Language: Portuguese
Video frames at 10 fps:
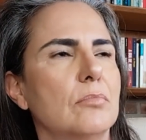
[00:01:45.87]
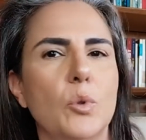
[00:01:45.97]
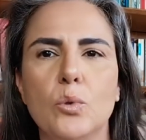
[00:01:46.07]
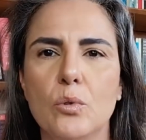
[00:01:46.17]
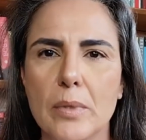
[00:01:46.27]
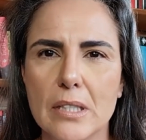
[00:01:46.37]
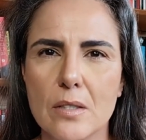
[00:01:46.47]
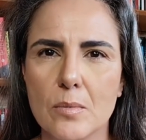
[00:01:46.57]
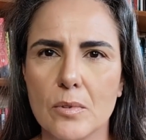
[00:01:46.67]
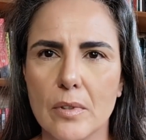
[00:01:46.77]
tudo
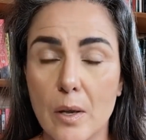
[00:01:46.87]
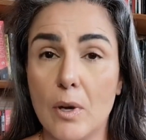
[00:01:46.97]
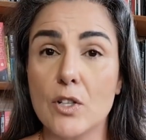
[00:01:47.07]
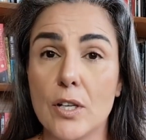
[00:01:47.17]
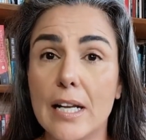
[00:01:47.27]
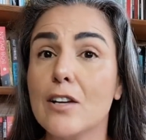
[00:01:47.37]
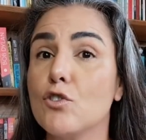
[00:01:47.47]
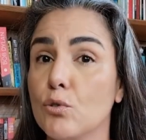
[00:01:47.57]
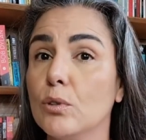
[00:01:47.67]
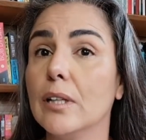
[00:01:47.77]
mesmo? Eu acho que ele
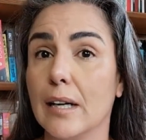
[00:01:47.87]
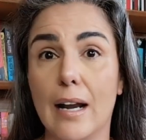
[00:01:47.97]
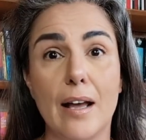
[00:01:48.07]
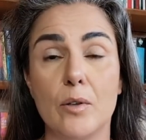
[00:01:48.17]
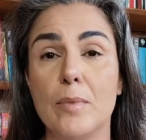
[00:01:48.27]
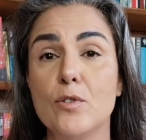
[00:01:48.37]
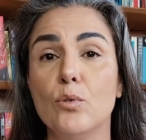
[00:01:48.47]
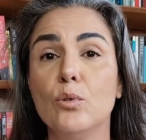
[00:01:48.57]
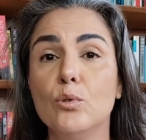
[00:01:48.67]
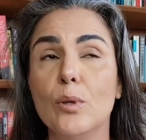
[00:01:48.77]
ajuda, claro, mas o
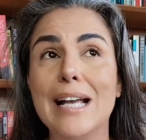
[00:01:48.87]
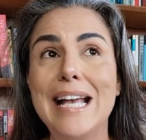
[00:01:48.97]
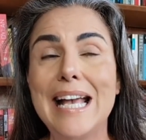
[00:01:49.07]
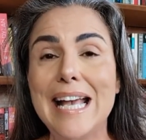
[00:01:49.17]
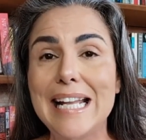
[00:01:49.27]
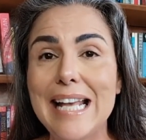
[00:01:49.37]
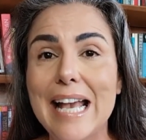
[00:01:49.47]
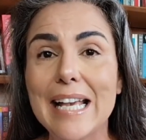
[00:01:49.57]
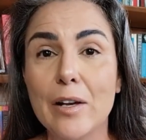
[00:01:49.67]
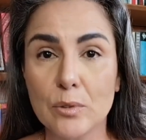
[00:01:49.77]
luto ele
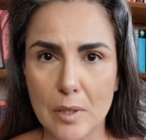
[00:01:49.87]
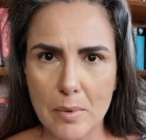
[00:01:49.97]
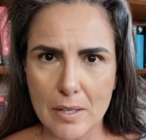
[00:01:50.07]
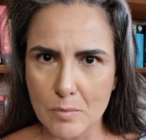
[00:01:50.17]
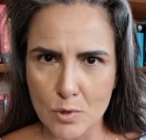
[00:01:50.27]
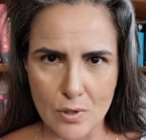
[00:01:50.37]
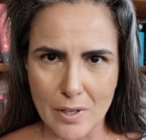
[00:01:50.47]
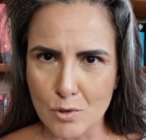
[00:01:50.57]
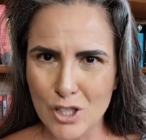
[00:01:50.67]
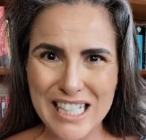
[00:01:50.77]
requer um trabalho
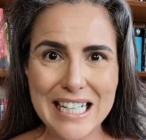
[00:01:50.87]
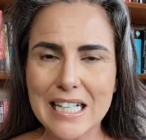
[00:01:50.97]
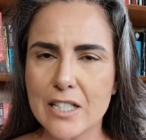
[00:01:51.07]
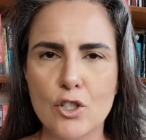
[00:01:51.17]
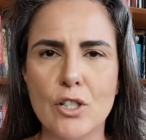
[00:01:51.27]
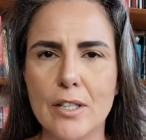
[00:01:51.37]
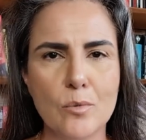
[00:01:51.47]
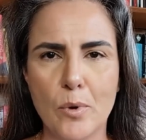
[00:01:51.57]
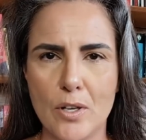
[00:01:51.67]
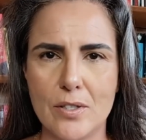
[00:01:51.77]
emocional gigante que
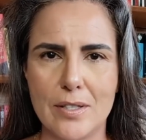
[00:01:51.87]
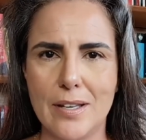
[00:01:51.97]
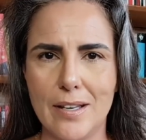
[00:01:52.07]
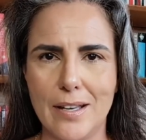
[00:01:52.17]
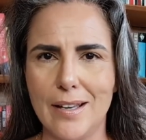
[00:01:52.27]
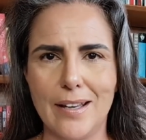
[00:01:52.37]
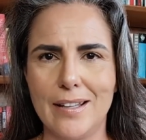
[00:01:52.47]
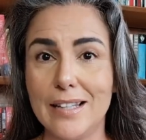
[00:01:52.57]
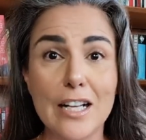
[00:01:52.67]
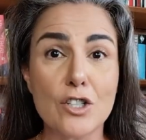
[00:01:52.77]
não pode ser
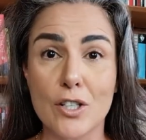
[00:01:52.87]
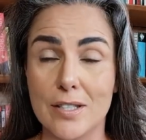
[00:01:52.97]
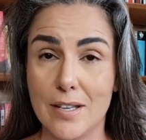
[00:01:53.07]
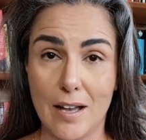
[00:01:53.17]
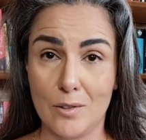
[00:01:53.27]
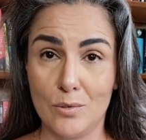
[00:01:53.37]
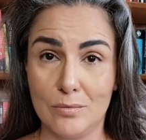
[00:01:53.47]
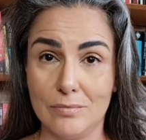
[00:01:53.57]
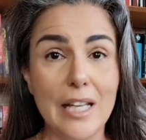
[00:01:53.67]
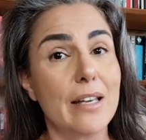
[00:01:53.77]
negligenciado
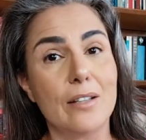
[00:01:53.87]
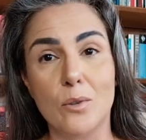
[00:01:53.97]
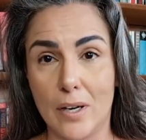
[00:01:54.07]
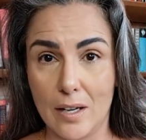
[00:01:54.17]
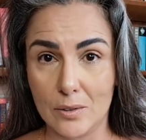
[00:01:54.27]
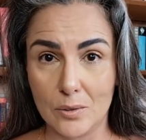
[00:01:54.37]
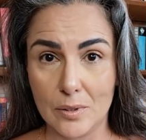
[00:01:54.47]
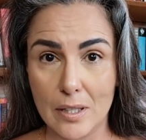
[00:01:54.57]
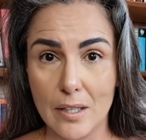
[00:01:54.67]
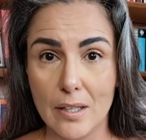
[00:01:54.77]
nem ignorado.
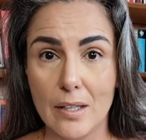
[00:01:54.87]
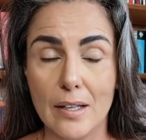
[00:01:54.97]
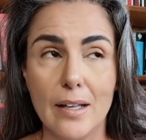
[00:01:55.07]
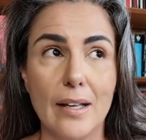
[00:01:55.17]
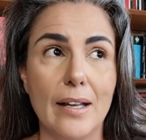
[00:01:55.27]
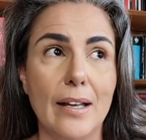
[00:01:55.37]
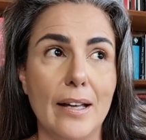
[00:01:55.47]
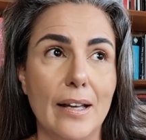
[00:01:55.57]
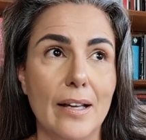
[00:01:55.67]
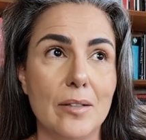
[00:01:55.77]

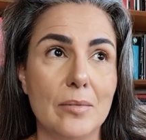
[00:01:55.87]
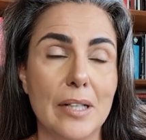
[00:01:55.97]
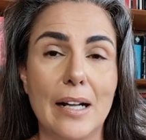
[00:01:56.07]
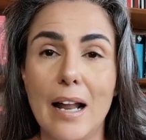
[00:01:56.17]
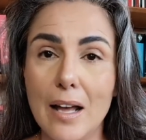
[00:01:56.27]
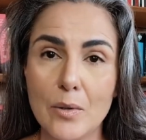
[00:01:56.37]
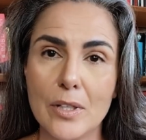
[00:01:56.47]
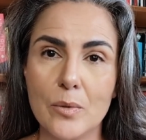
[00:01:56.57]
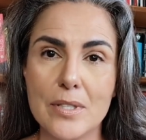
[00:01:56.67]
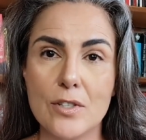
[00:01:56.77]
É, claro
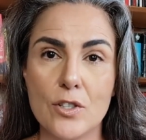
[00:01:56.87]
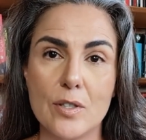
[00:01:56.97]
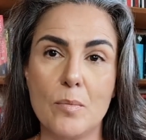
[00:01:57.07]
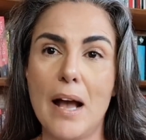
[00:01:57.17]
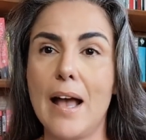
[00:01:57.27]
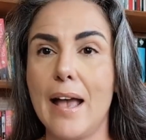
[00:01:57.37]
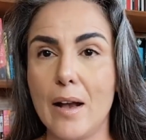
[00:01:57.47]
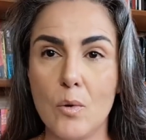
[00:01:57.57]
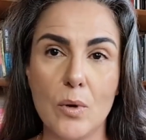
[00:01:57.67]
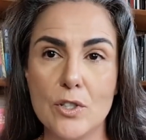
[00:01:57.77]
que não existe assim uma
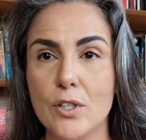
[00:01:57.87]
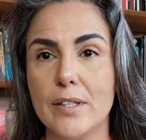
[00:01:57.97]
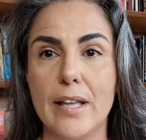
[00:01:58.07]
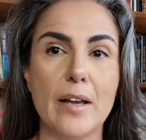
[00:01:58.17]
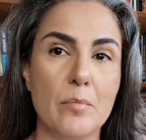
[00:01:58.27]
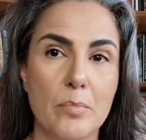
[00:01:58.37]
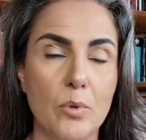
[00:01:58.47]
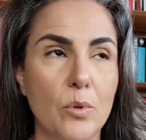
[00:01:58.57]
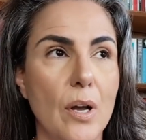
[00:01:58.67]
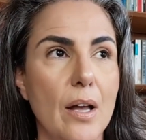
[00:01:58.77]
régua de
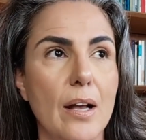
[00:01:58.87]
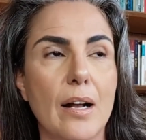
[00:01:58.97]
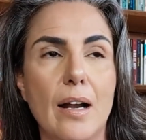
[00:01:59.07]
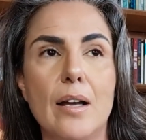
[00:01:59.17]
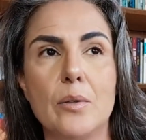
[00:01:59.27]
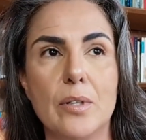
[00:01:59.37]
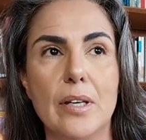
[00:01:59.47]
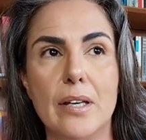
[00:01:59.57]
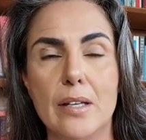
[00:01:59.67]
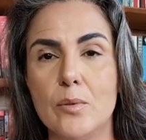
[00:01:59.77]
tempo, claro
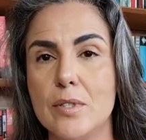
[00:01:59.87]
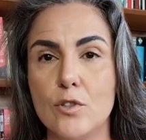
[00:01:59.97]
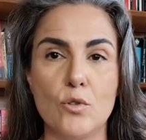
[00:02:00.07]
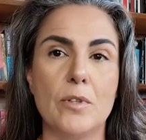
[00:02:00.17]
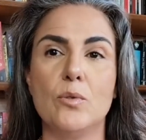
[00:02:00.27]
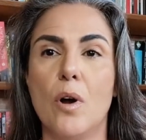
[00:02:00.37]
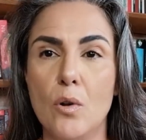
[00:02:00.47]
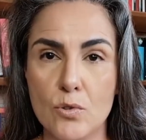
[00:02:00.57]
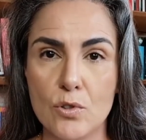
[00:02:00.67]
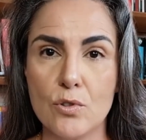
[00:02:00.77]
que não existe um manual de